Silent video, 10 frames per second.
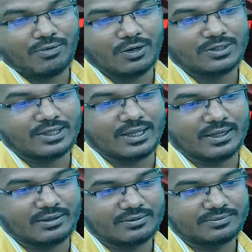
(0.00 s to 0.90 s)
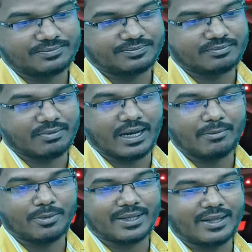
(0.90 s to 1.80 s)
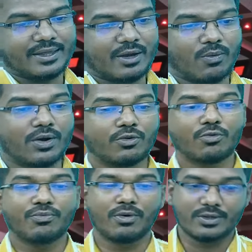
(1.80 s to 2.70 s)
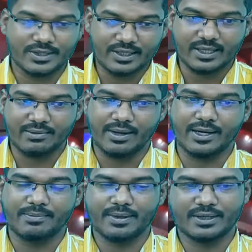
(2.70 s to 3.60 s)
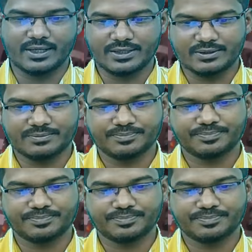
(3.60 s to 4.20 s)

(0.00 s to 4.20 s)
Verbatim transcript: का फॉल सीलिंग मैंने आपको बताया था कि वन रूम फॉल सीलिंग करवाने पर खर्च